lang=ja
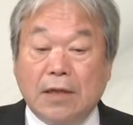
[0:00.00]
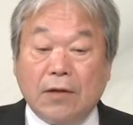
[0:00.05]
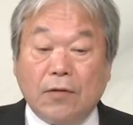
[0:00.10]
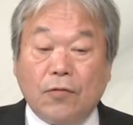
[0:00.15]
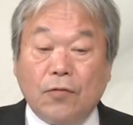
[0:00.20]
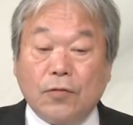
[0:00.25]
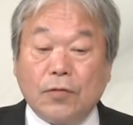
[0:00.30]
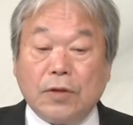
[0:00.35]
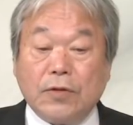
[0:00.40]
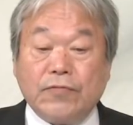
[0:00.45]

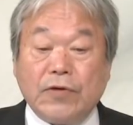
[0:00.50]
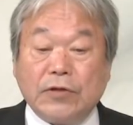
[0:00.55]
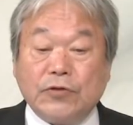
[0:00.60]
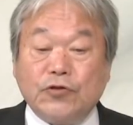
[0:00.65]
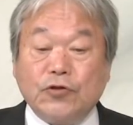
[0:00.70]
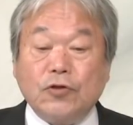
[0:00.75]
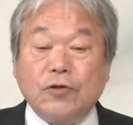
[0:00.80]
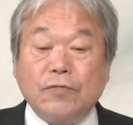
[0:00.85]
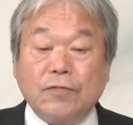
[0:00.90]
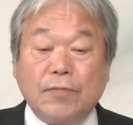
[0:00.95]
この時には
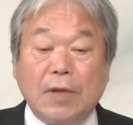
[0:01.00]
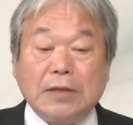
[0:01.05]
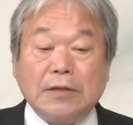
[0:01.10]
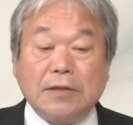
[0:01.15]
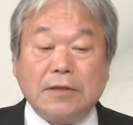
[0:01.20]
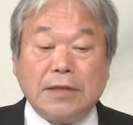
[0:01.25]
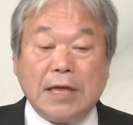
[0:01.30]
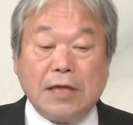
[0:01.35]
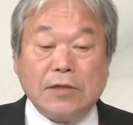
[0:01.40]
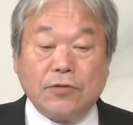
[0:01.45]
ま
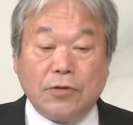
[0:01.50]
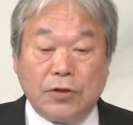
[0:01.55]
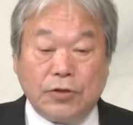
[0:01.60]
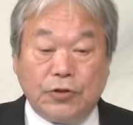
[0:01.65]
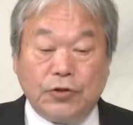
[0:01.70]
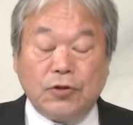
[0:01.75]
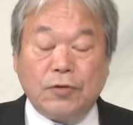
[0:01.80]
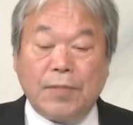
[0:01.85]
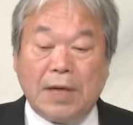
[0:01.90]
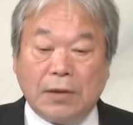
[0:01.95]
ず最初に
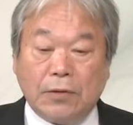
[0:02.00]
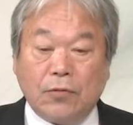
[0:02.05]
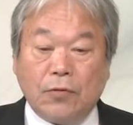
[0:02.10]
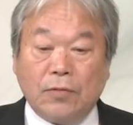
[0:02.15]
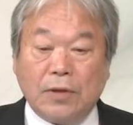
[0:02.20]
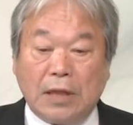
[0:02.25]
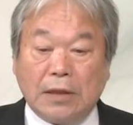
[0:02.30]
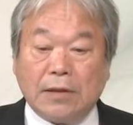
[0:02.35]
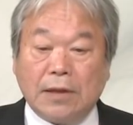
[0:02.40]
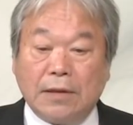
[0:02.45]
10万
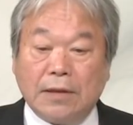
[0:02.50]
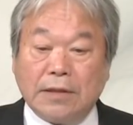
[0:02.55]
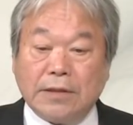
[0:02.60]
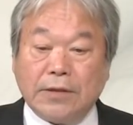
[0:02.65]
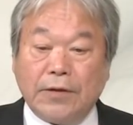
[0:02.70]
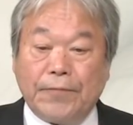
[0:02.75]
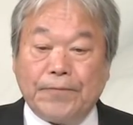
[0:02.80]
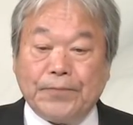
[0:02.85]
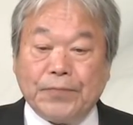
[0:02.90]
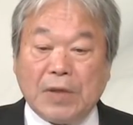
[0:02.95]
トンだったんです
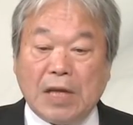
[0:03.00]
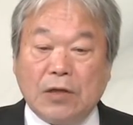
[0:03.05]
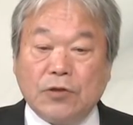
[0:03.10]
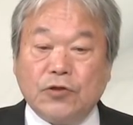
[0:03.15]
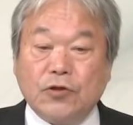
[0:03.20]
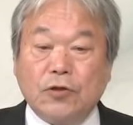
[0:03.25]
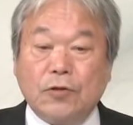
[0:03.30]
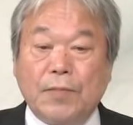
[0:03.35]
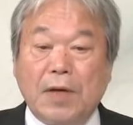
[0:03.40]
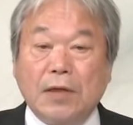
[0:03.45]
よ。
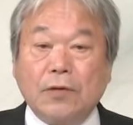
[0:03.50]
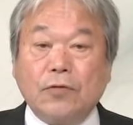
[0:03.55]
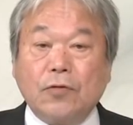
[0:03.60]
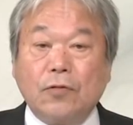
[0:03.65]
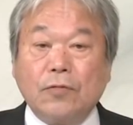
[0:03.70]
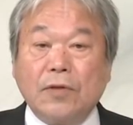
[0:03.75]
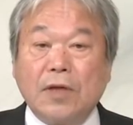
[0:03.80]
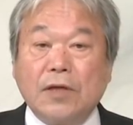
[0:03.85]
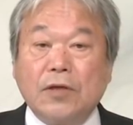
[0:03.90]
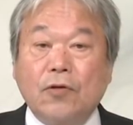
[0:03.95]
10万
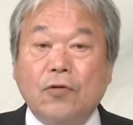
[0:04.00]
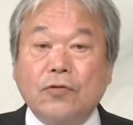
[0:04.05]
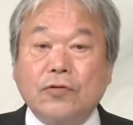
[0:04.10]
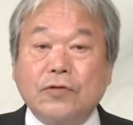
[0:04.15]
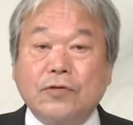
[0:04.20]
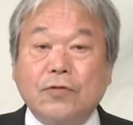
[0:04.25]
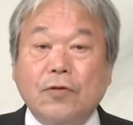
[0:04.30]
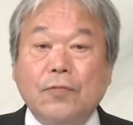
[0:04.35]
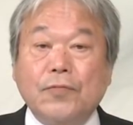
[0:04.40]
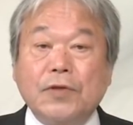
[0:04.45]
トンで様
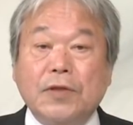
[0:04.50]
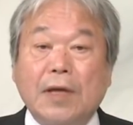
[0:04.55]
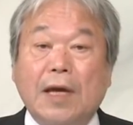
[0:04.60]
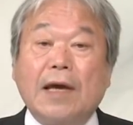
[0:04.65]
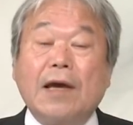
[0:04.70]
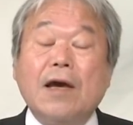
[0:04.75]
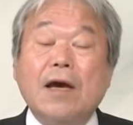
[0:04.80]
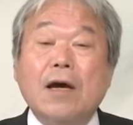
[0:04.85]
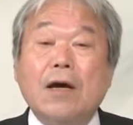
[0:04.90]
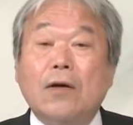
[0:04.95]
子を見
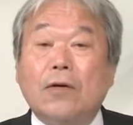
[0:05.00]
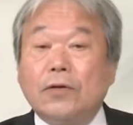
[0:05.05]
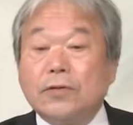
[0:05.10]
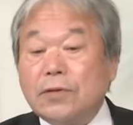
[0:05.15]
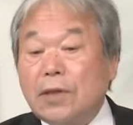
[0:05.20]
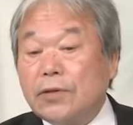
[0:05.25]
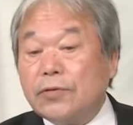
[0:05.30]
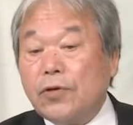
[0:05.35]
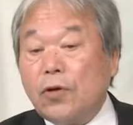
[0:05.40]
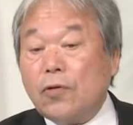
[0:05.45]
てお
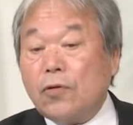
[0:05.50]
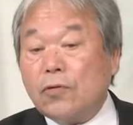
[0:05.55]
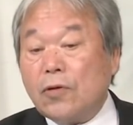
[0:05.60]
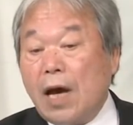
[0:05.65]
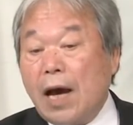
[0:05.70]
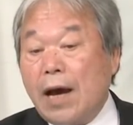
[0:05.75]
そらく世論の